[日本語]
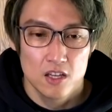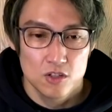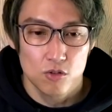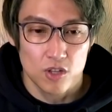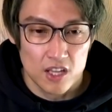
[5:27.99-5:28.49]

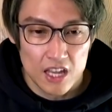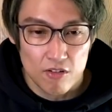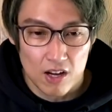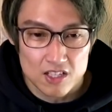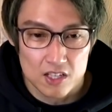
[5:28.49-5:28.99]
ちょっとね、内
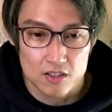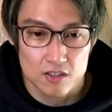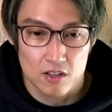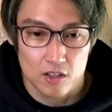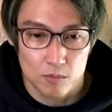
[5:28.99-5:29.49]
容変わっちゃうんで
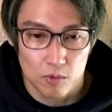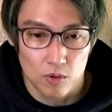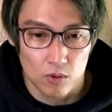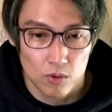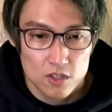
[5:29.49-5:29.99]
すけれども、